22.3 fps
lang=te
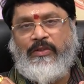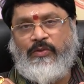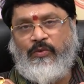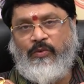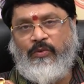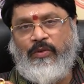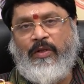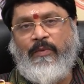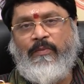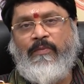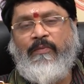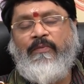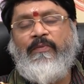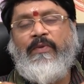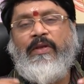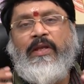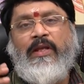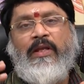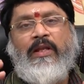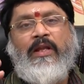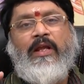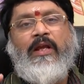చూడటం
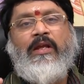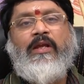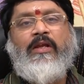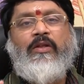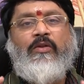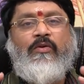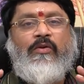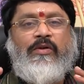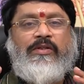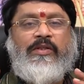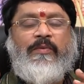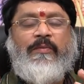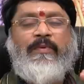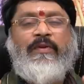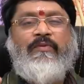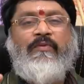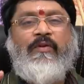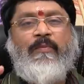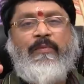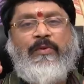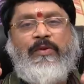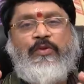ఇలా ఏదో ఒక
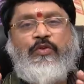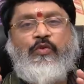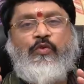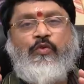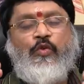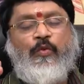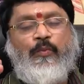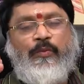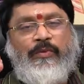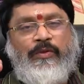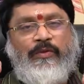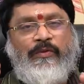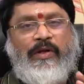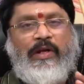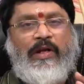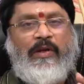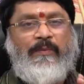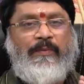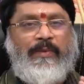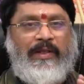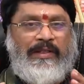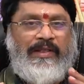సమన్వయపరచుకుంటూ ముందుకు
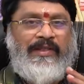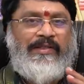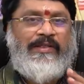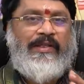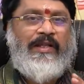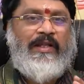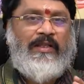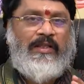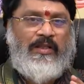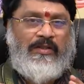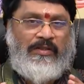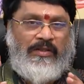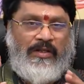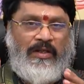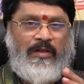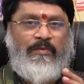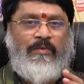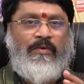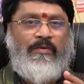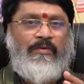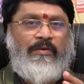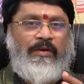వెళ్ళడం ప్రయత్నించగలిగితే చాలా
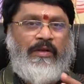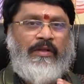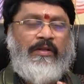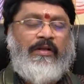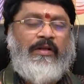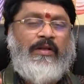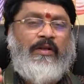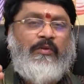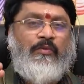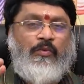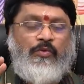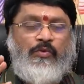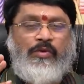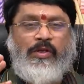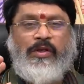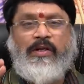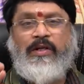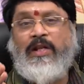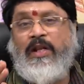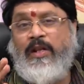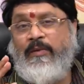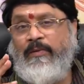బాగుంటుంది ఎందుకంటే కుజుడు
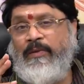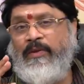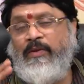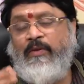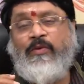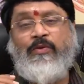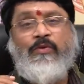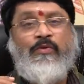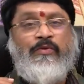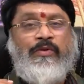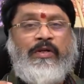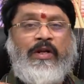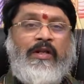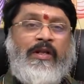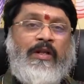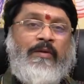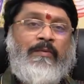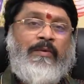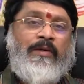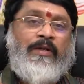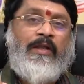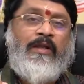అక్కడ నలభై ఐదు రోజులు ఉంటాడు
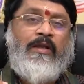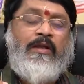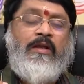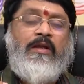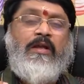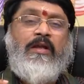కాబట్టి